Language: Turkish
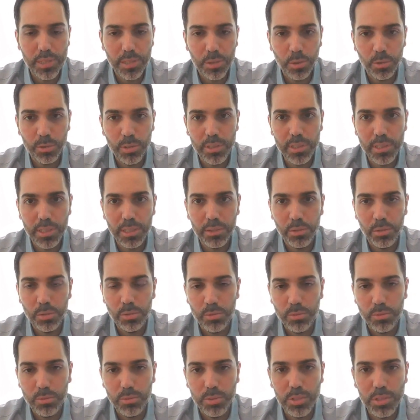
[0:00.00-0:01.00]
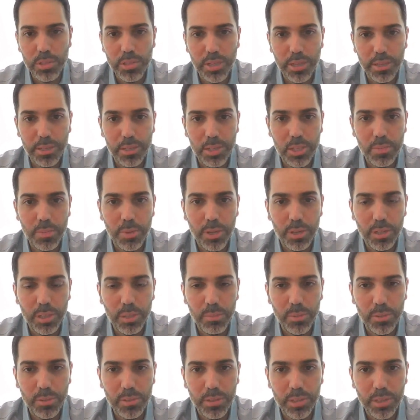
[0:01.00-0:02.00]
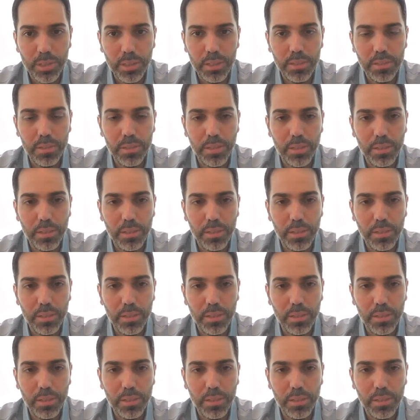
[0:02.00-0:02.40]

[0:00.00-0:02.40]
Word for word: sigorta sektörünün dijitalleşme anlamında